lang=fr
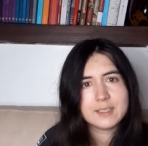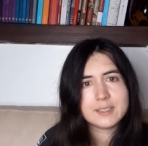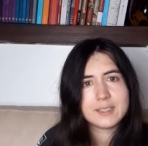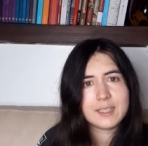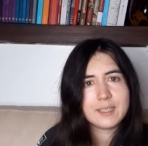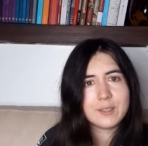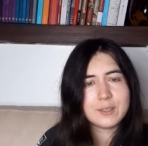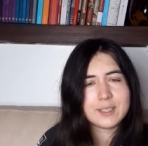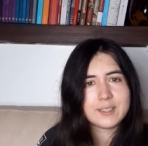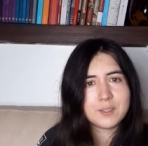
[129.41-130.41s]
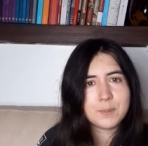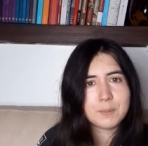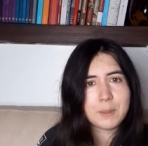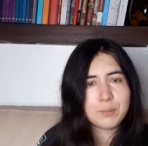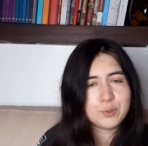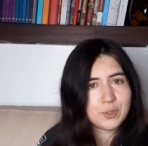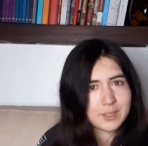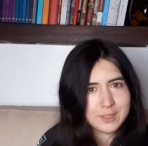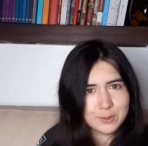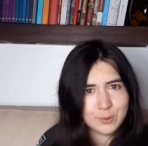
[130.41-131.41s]
Ça, ça s'explique par plusieurs
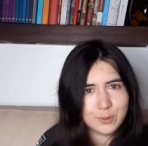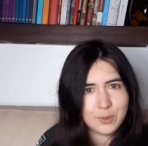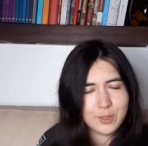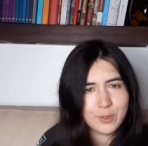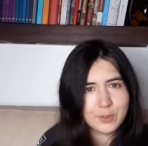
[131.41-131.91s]
raisons.